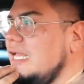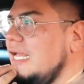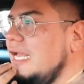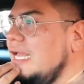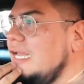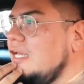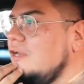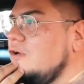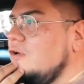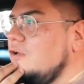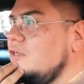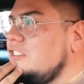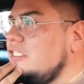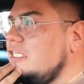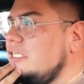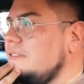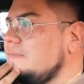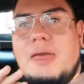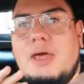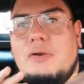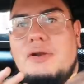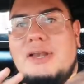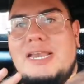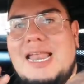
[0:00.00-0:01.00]
el coche,
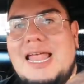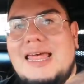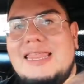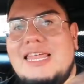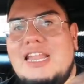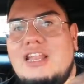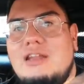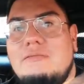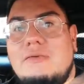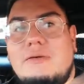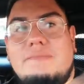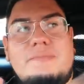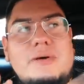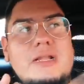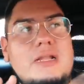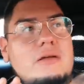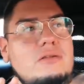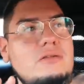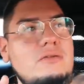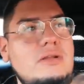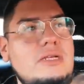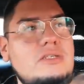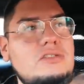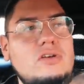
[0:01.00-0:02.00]
pero nada, no me han
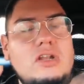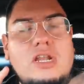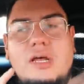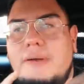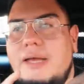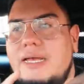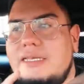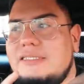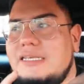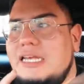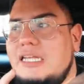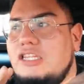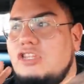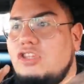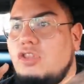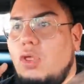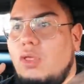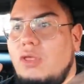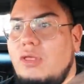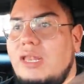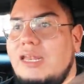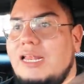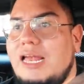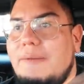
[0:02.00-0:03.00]
parado ni una sola vez. En
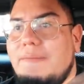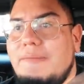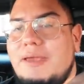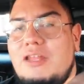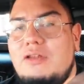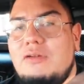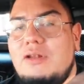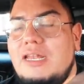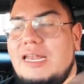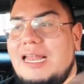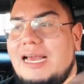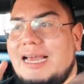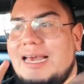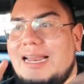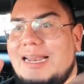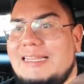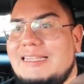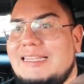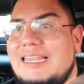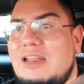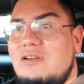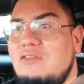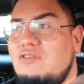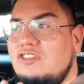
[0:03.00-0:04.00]
todo el camino, en la
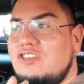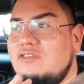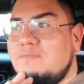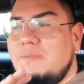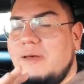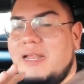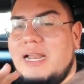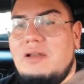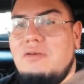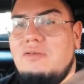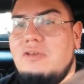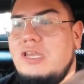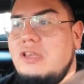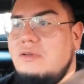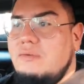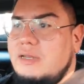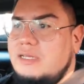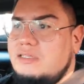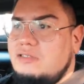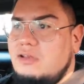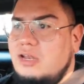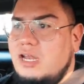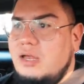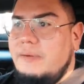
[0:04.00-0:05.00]
carretera, no nos pararon ni
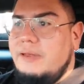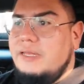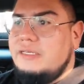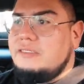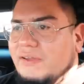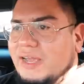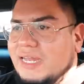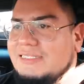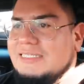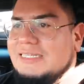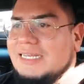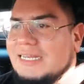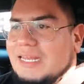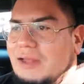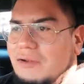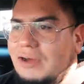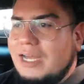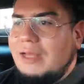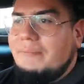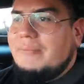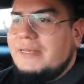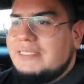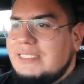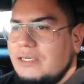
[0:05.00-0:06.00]
una sola vez. Fíjense que lo
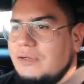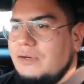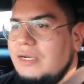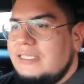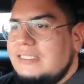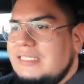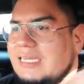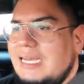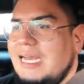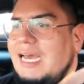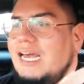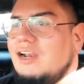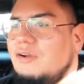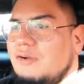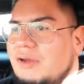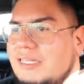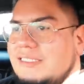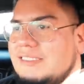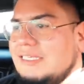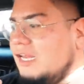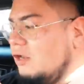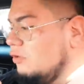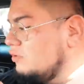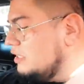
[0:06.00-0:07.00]
que pasa con este carro
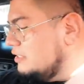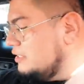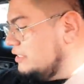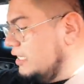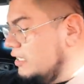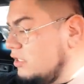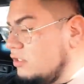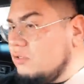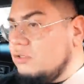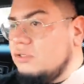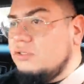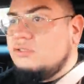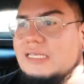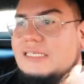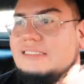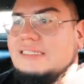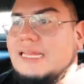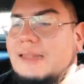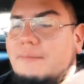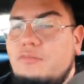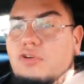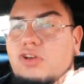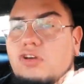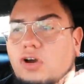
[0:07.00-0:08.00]
es que los asientos
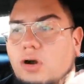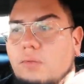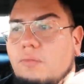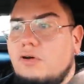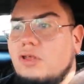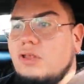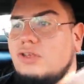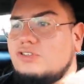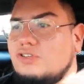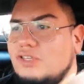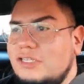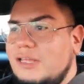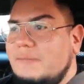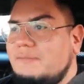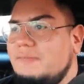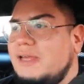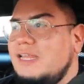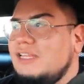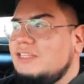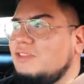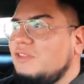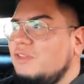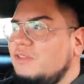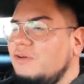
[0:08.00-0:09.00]
están muy cómodos, son de
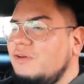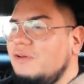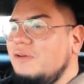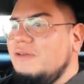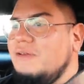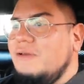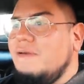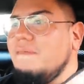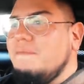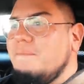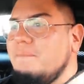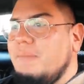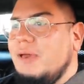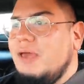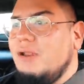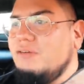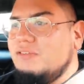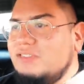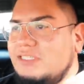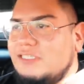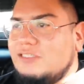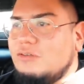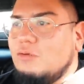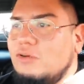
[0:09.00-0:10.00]
pie y todo,
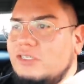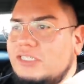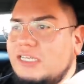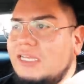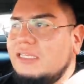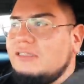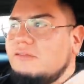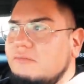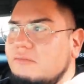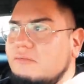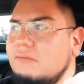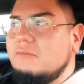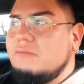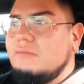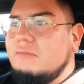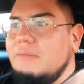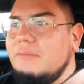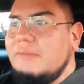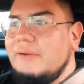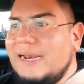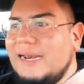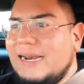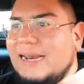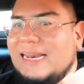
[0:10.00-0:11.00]
pero se escuchan
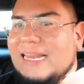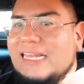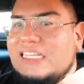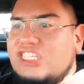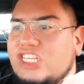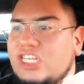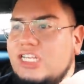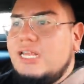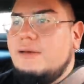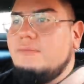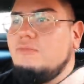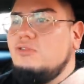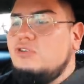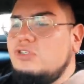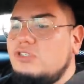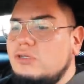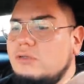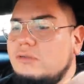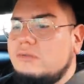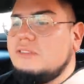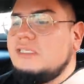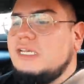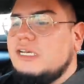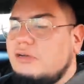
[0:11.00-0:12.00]
rechina
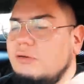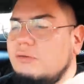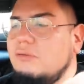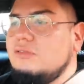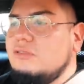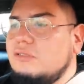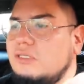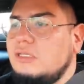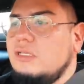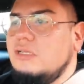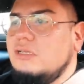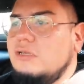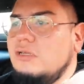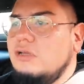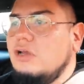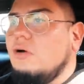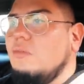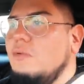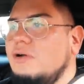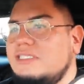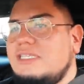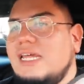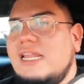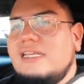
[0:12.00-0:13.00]
mucho. O sea,
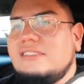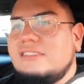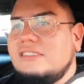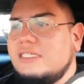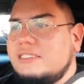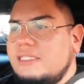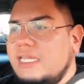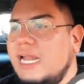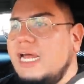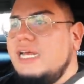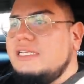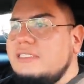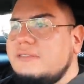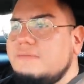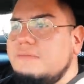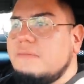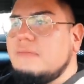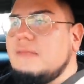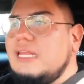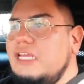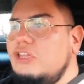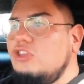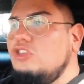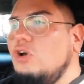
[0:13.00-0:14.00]
como están hasta atrás
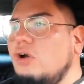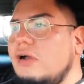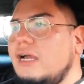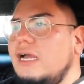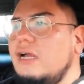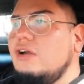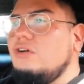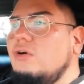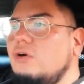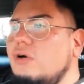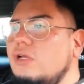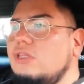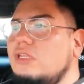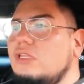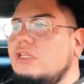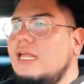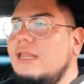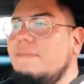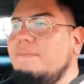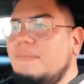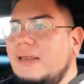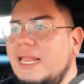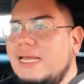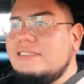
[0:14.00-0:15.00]
y tocan con
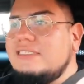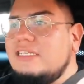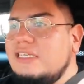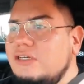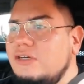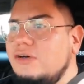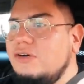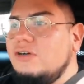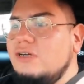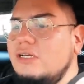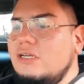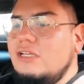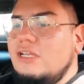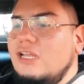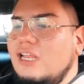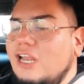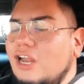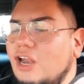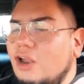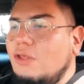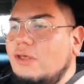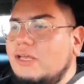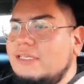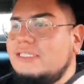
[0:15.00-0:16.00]
el plástico,
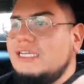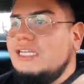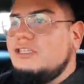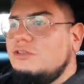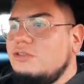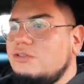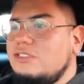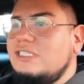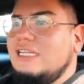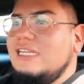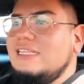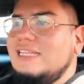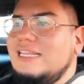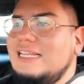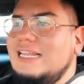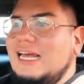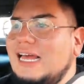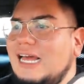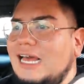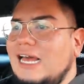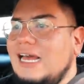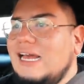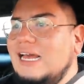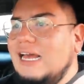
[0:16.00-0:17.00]
los asientos tienden
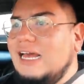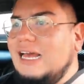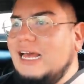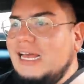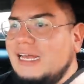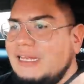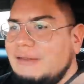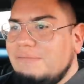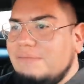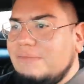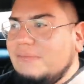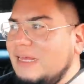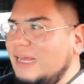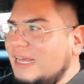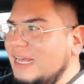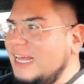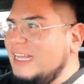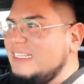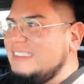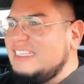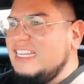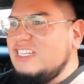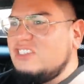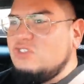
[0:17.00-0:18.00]
a,
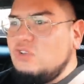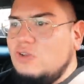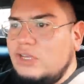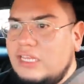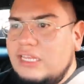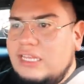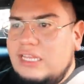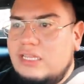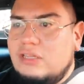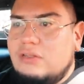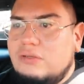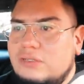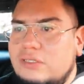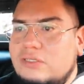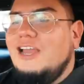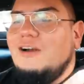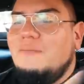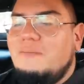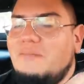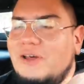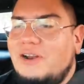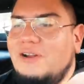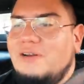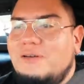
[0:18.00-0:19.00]
hacer soniditos.
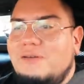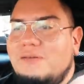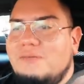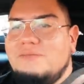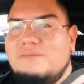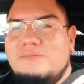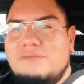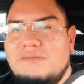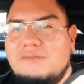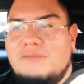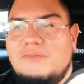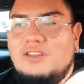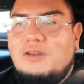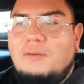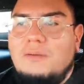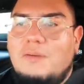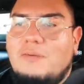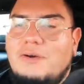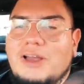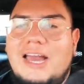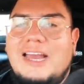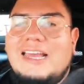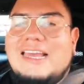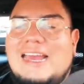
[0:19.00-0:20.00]
pero no me
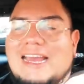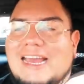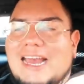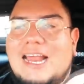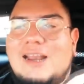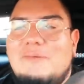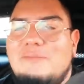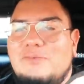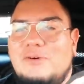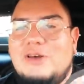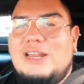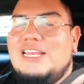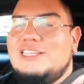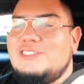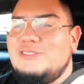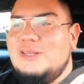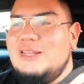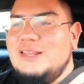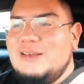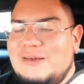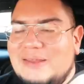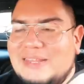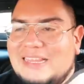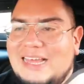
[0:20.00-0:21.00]
voy a quejar por eso.
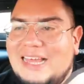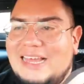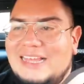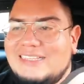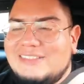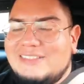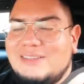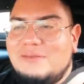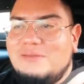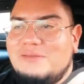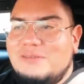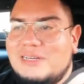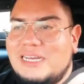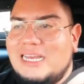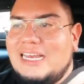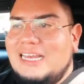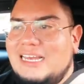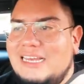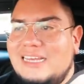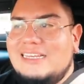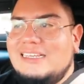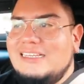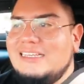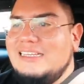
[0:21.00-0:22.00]
La verdad es como
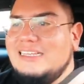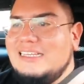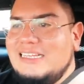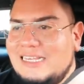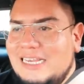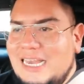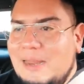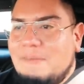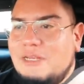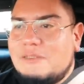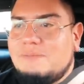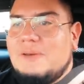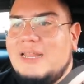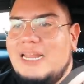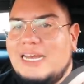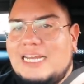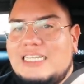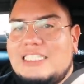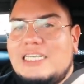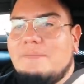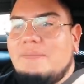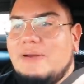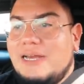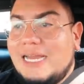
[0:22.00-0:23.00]
que nada más para
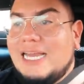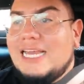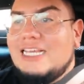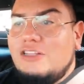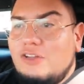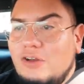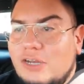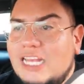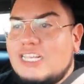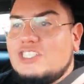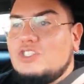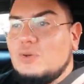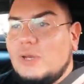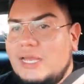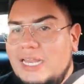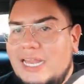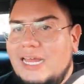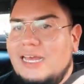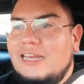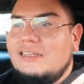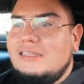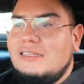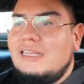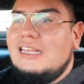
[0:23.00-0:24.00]
que sepan qué es lo que
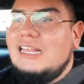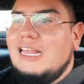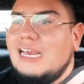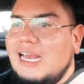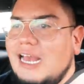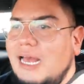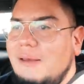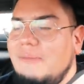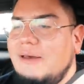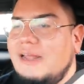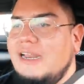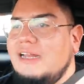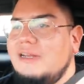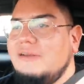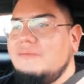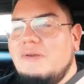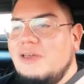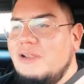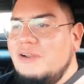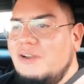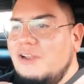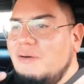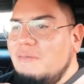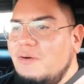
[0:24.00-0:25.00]
suena en la cámara.
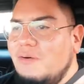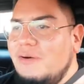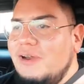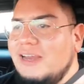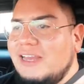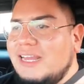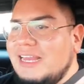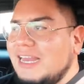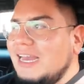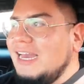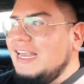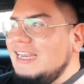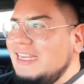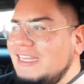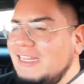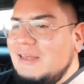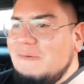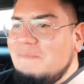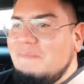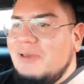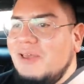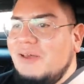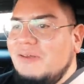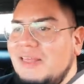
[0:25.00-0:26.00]
Pero no me voy a quejar ni
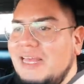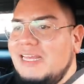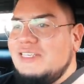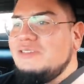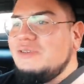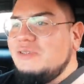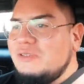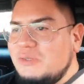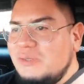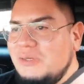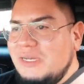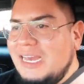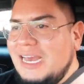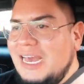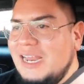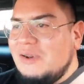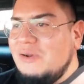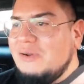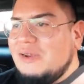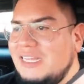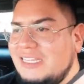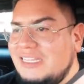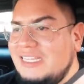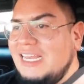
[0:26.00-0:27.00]
de pedo de eso. Es un
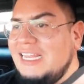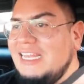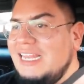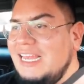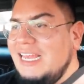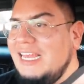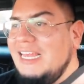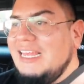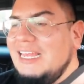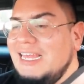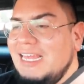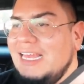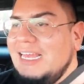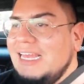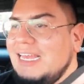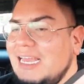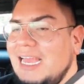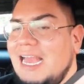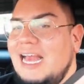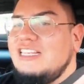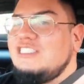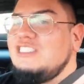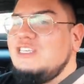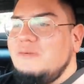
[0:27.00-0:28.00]
carro que tiene
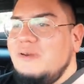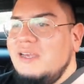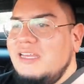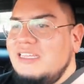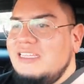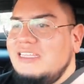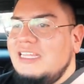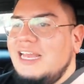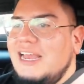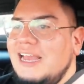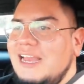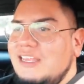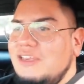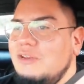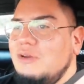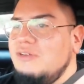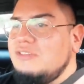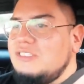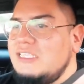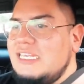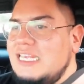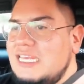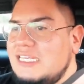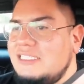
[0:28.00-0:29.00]
casi 20
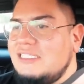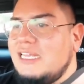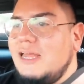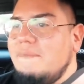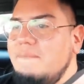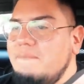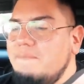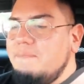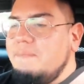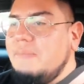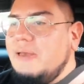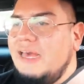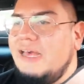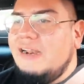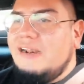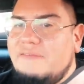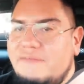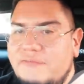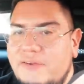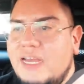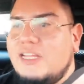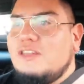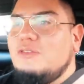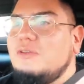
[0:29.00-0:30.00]
años y está en
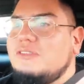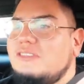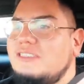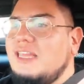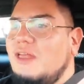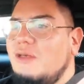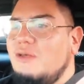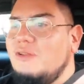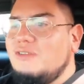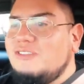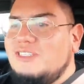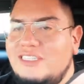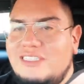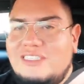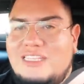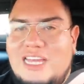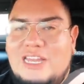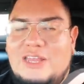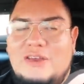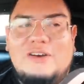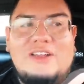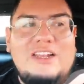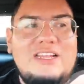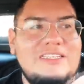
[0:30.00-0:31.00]
perfecto estado los
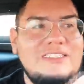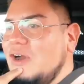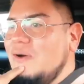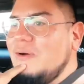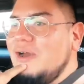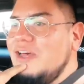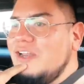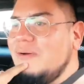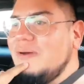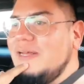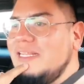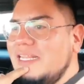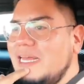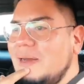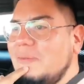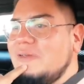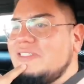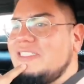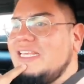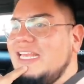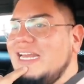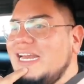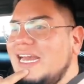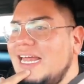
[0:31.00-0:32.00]
interiores. Pero bueno,
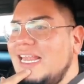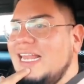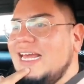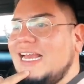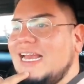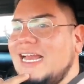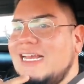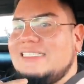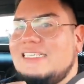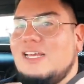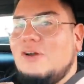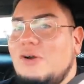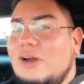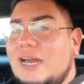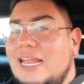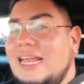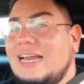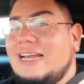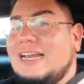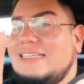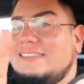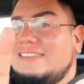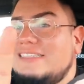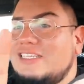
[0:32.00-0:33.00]
vamos a llegar a la casa.
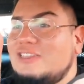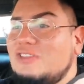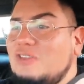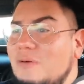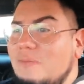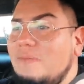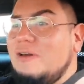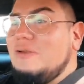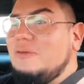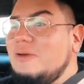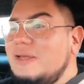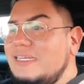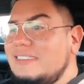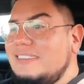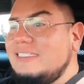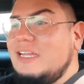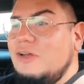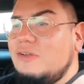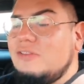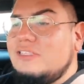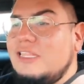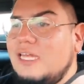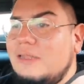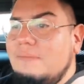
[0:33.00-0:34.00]
Ojalá que esta toma no haya
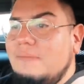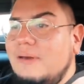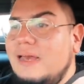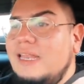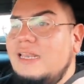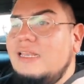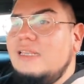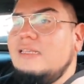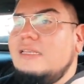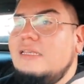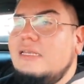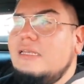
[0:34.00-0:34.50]
estado tan mal